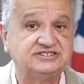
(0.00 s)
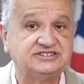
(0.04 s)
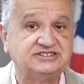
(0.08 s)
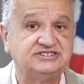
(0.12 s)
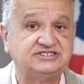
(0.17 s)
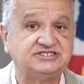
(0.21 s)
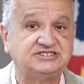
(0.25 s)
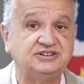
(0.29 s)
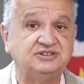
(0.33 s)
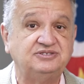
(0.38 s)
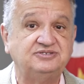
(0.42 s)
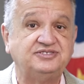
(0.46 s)
que
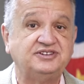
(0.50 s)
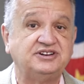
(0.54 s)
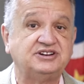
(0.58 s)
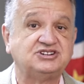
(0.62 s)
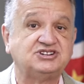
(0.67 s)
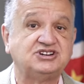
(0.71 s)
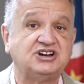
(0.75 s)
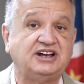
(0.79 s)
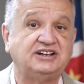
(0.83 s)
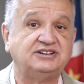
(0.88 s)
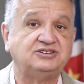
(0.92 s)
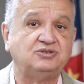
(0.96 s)
estão
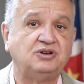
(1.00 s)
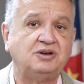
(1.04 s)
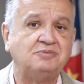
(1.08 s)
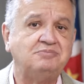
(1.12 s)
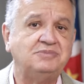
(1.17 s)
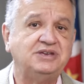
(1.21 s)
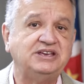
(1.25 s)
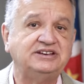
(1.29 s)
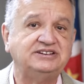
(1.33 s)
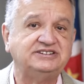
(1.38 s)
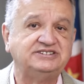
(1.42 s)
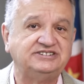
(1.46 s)
fechados há
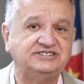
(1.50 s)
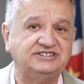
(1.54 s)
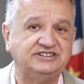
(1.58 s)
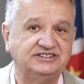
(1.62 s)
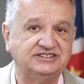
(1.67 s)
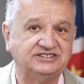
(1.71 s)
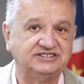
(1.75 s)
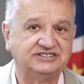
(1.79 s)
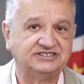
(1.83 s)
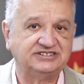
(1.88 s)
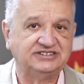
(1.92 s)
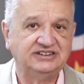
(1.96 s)

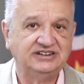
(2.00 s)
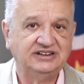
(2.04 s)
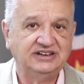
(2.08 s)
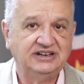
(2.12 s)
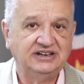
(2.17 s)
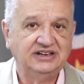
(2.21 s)
meses.